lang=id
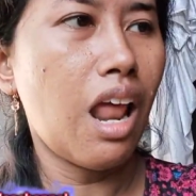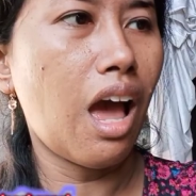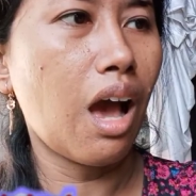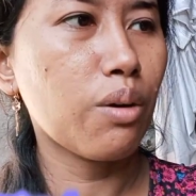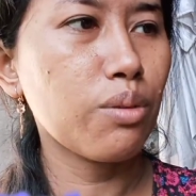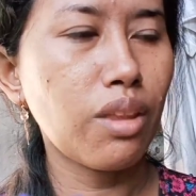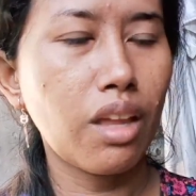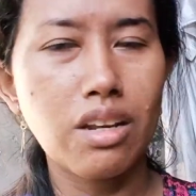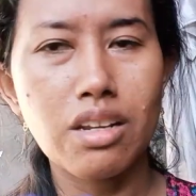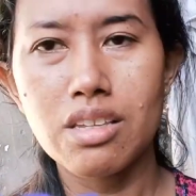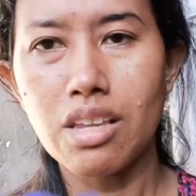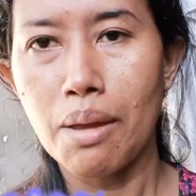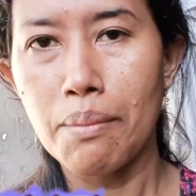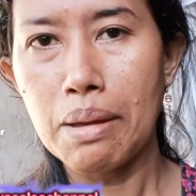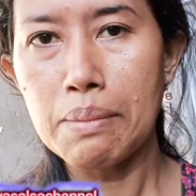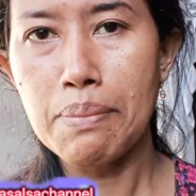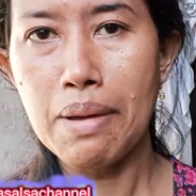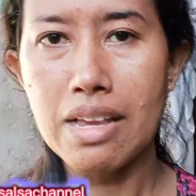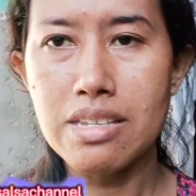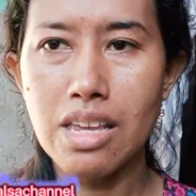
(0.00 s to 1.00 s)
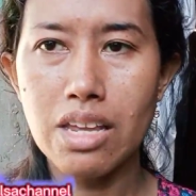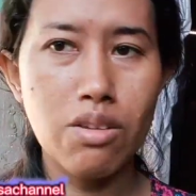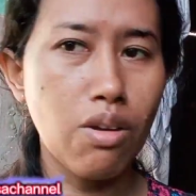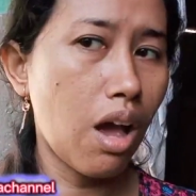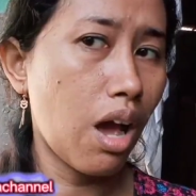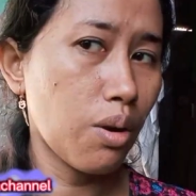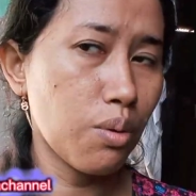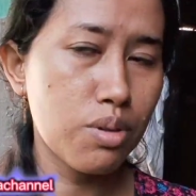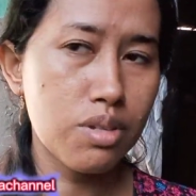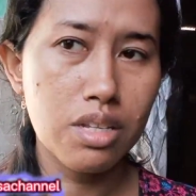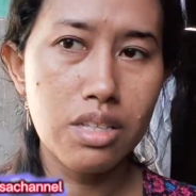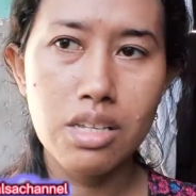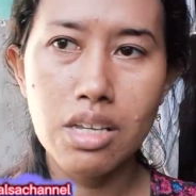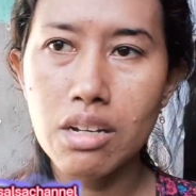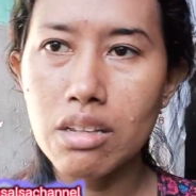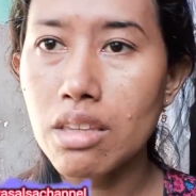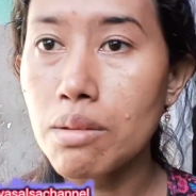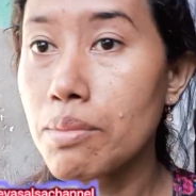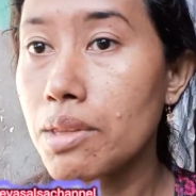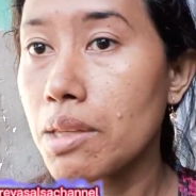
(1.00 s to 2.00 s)
Lah aku tadi sampai pasar ya angusin
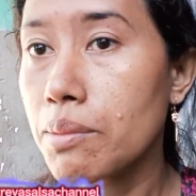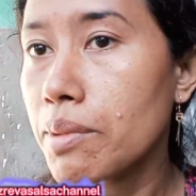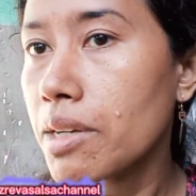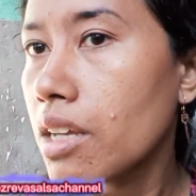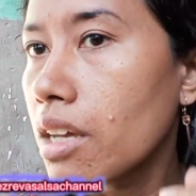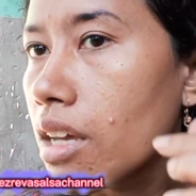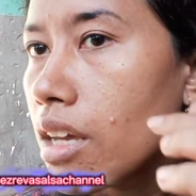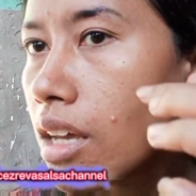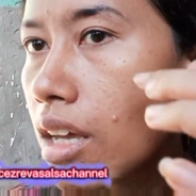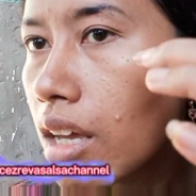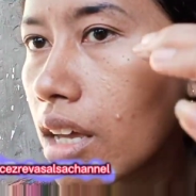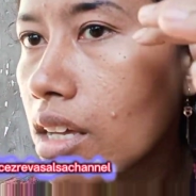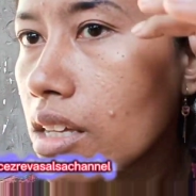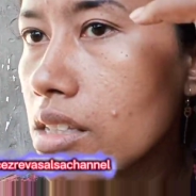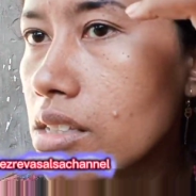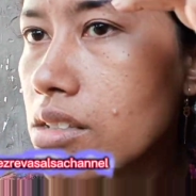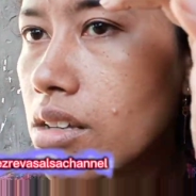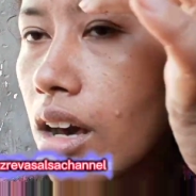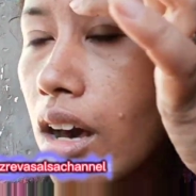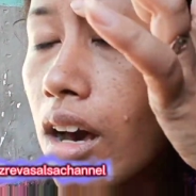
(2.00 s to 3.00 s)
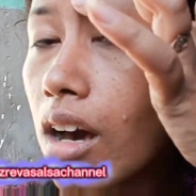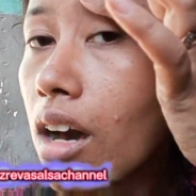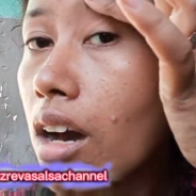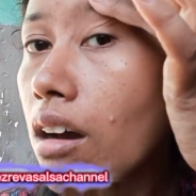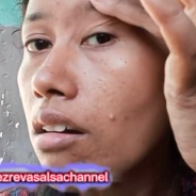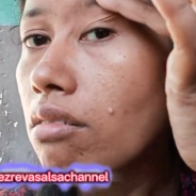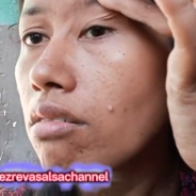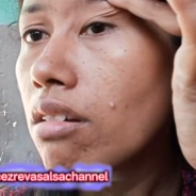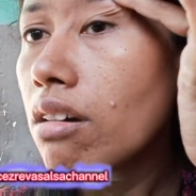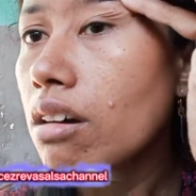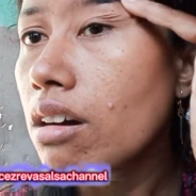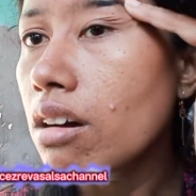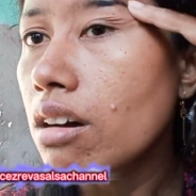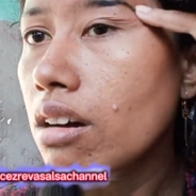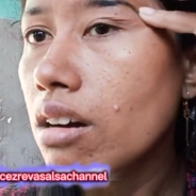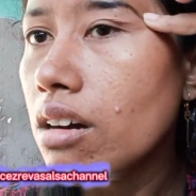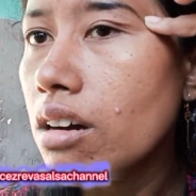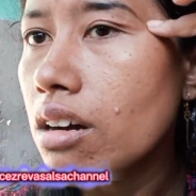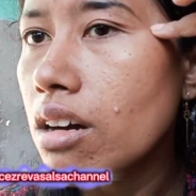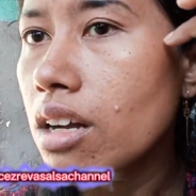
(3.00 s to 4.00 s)
gini teman-teman Ya
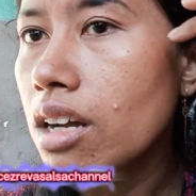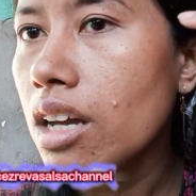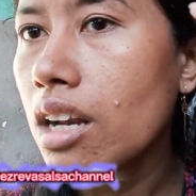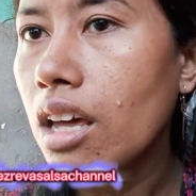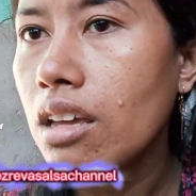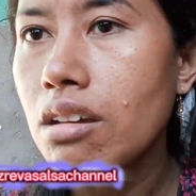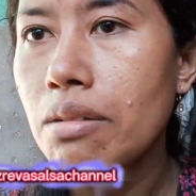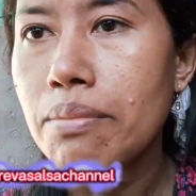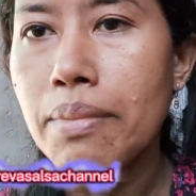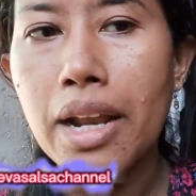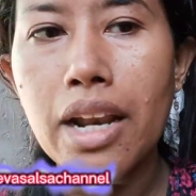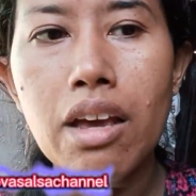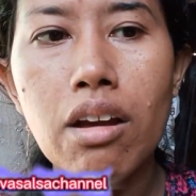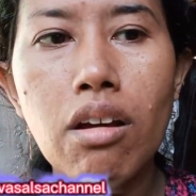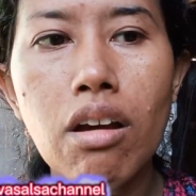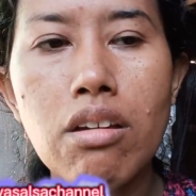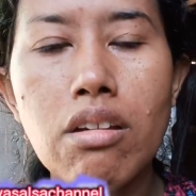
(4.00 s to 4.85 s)
Allah, kira ya malah